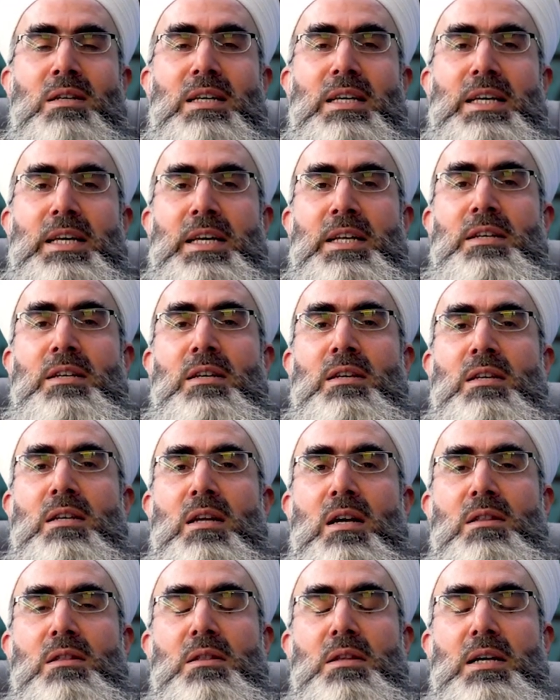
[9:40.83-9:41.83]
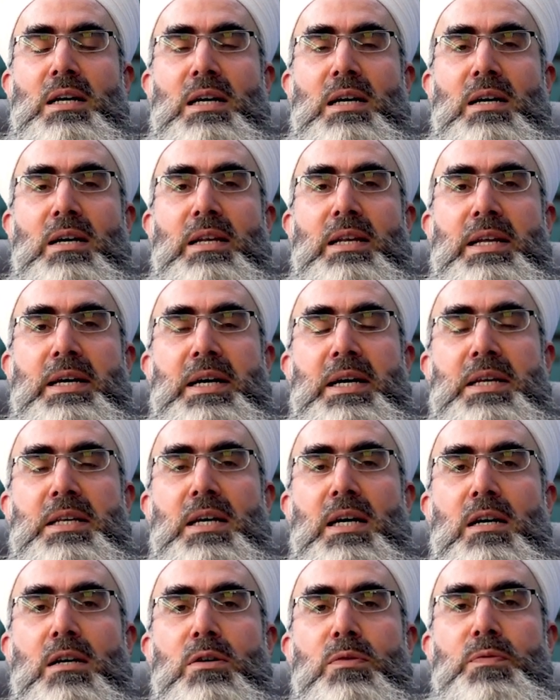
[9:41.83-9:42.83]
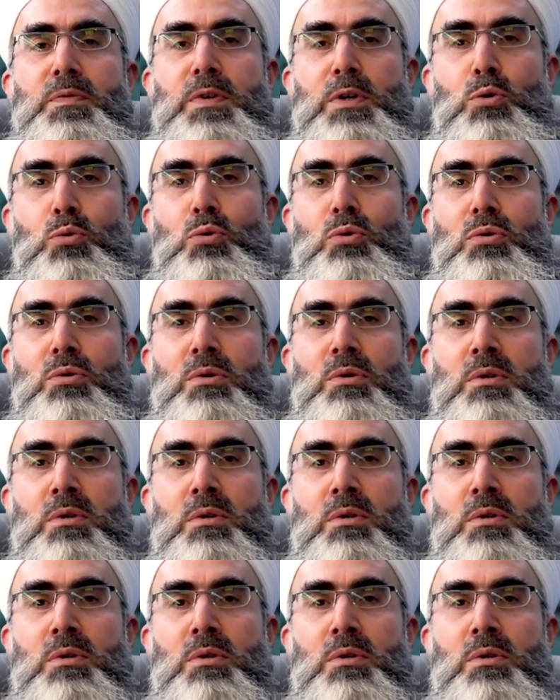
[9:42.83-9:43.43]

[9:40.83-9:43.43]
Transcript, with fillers: inna Allah la yagfiru